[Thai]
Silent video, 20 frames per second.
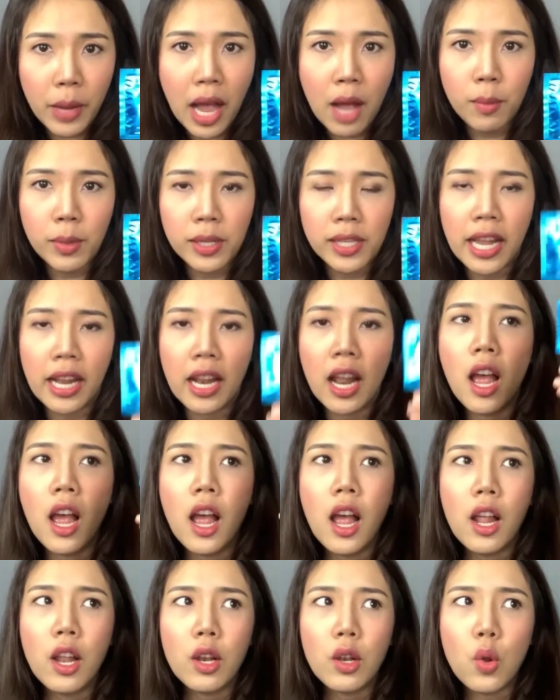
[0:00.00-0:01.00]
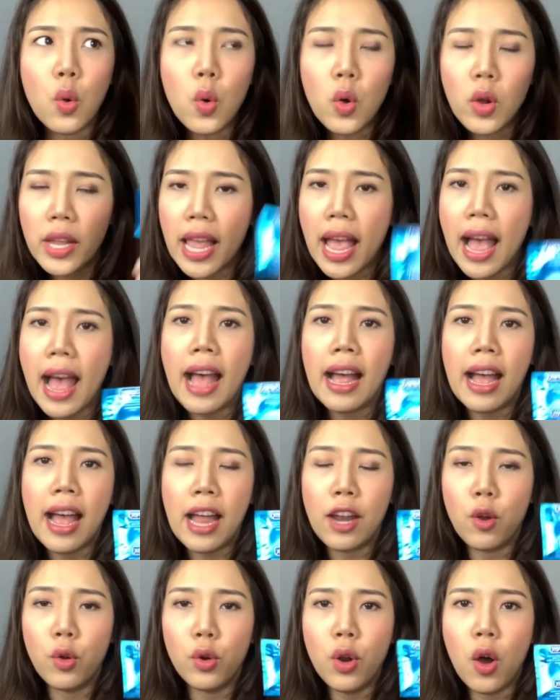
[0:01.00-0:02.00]
สิบเก้าเปอร์เซ็นต์ ทุกอย่าง
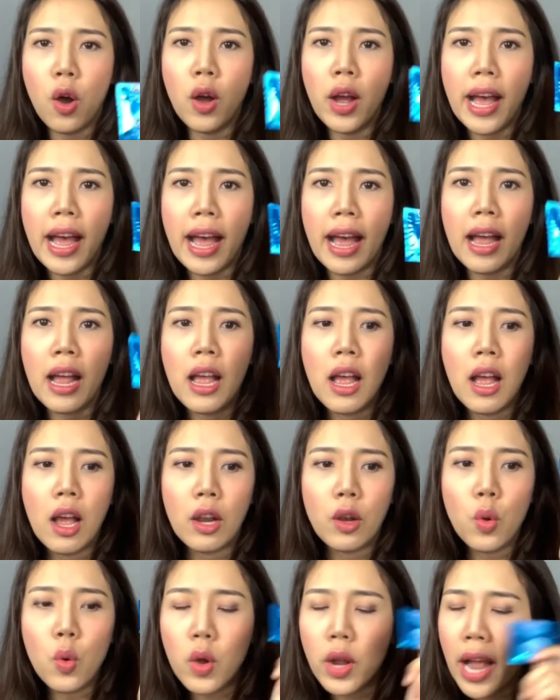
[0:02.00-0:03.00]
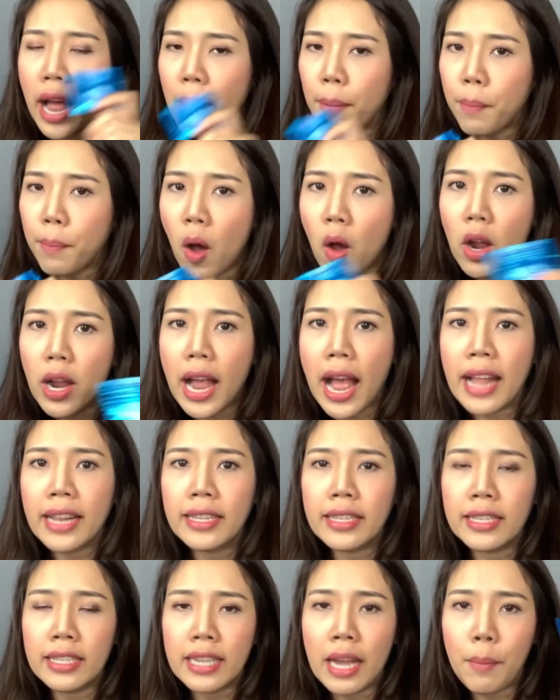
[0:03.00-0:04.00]
ค่ะน้องๆค่ะทุกการป้องกั
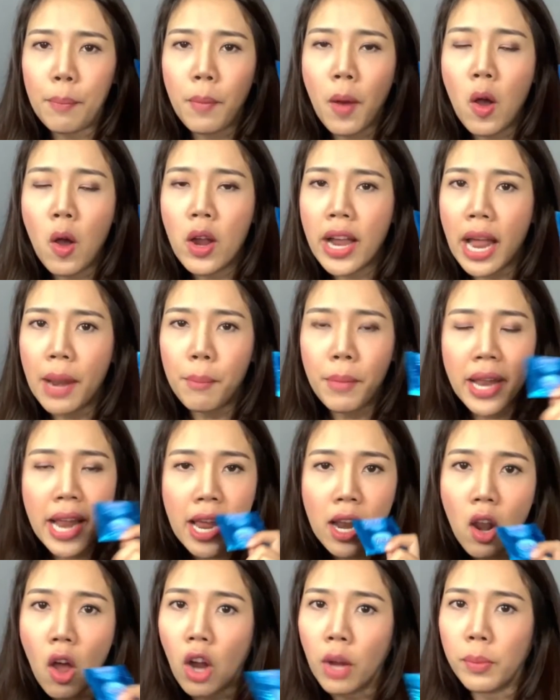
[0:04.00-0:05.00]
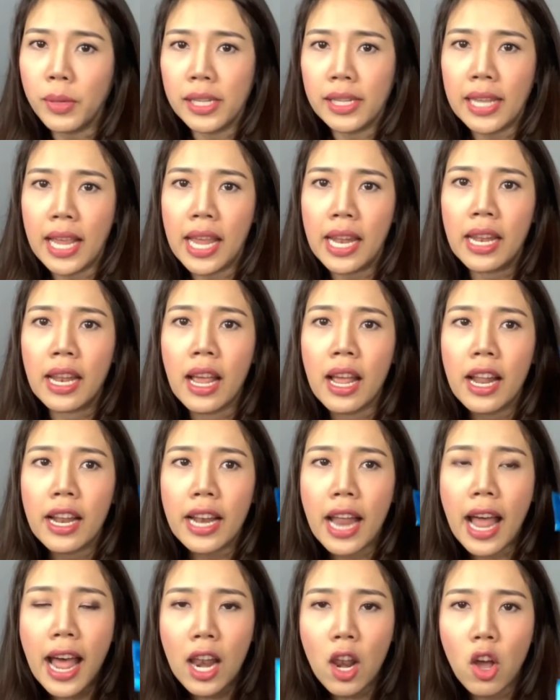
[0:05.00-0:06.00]
นจะป้องกันไม่ได้ ร้อยเปอร์เซ็นต์
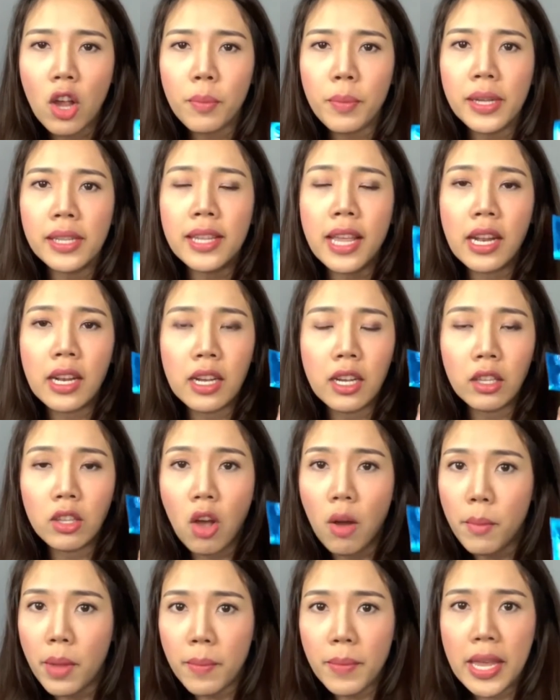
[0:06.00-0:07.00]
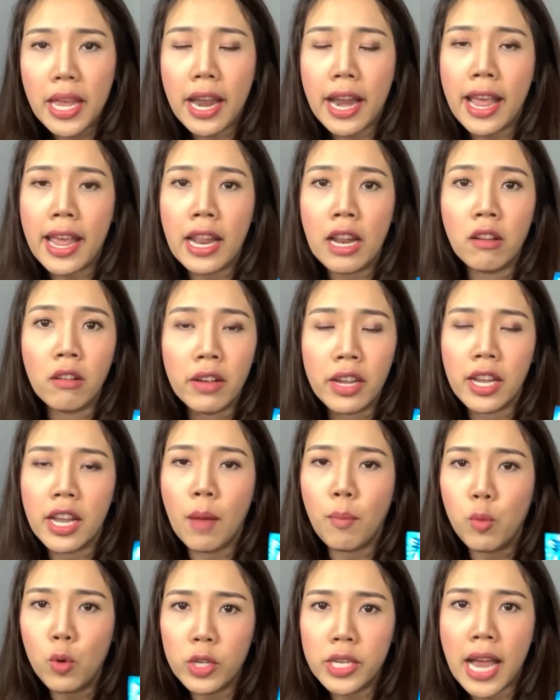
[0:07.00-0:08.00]
ถ้า ร้อยเปอร์เซ็นต์ คือต้องไม่มีอะไรเลย
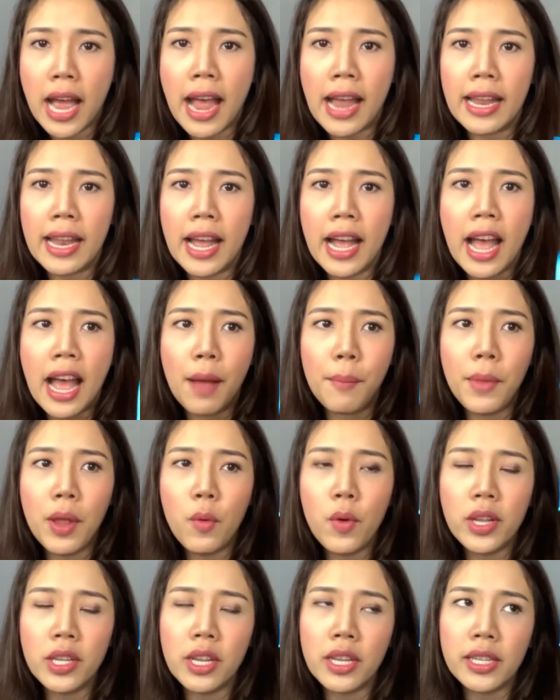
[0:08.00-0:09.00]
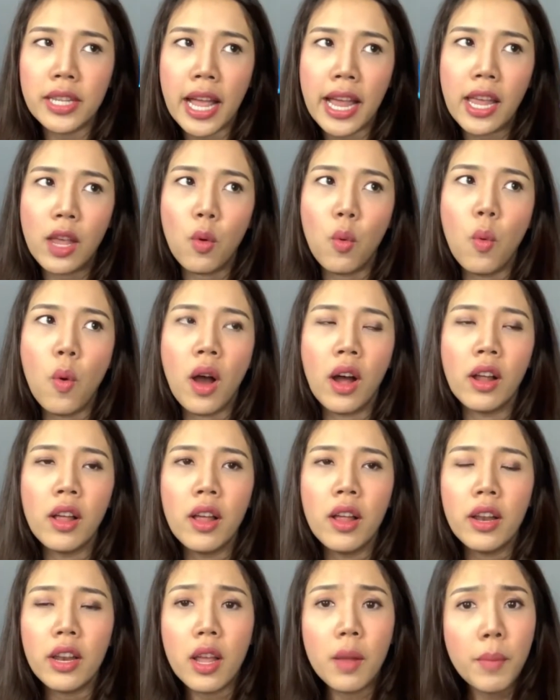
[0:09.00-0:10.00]
กับผู้ชายนะคะไม่ว่าจะใส่ห่วง
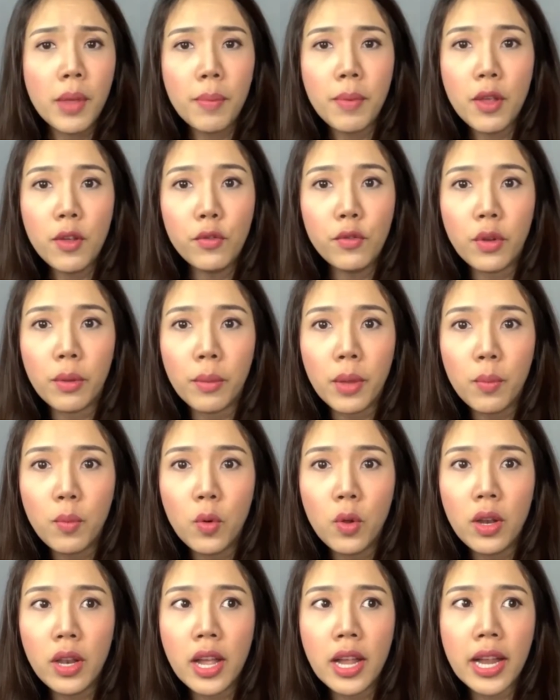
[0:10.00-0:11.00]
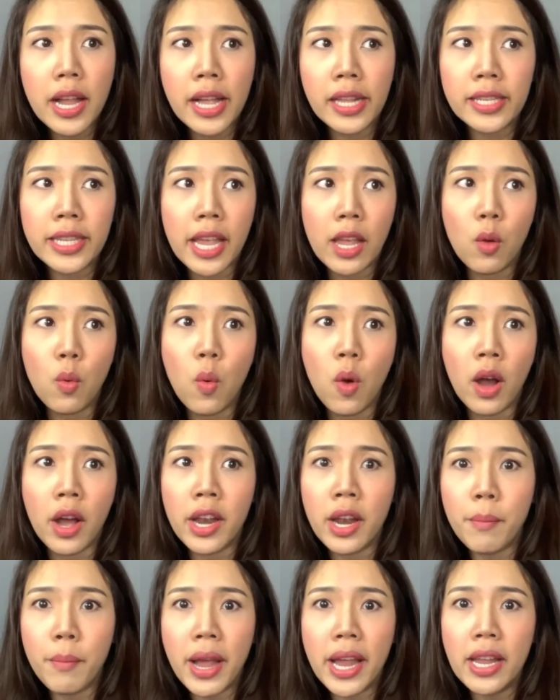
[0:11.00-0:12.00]
ทำไมพี่ฝนไม่พูดเรื่องการใส่ห่วง
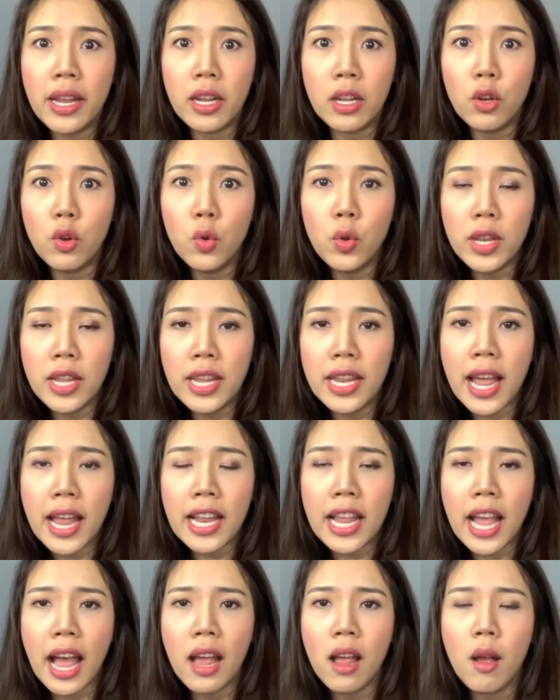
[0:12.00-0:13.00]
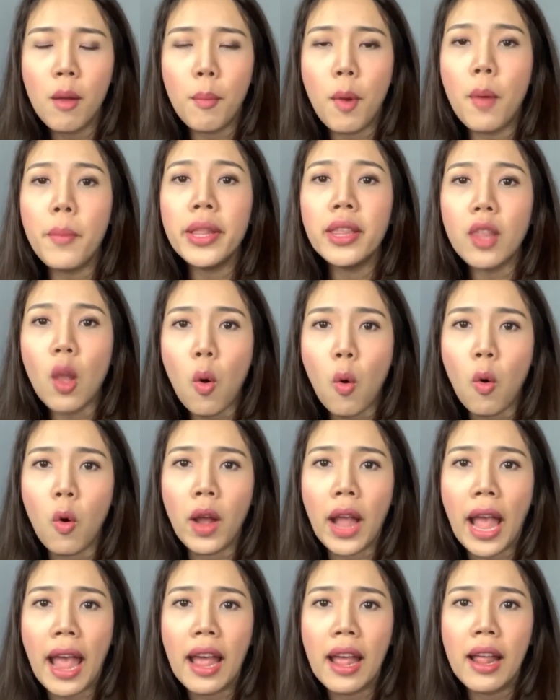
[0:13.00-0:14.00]
อนามัยหรือนู่นนี่นั่นคะเพราะมันโต
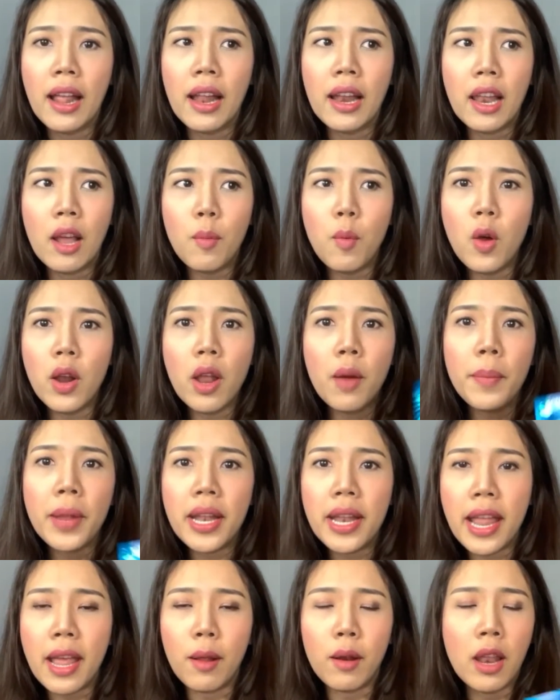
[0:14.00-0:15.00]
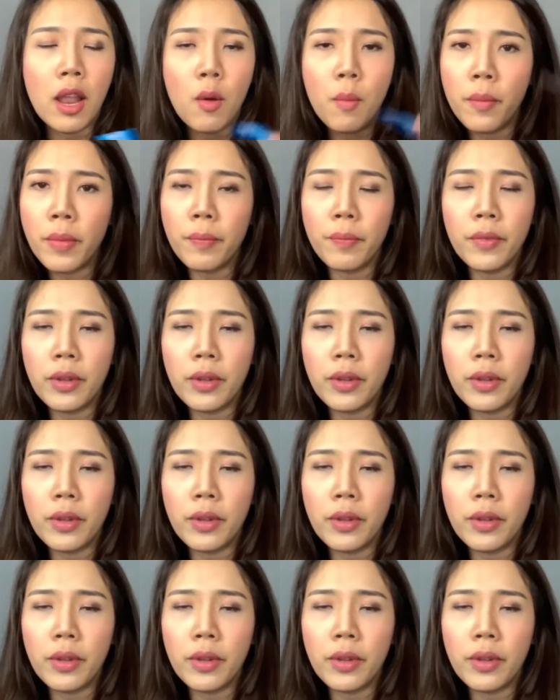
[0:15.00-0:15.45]
ไงแล้วพวกเราเป็นเด็กเรา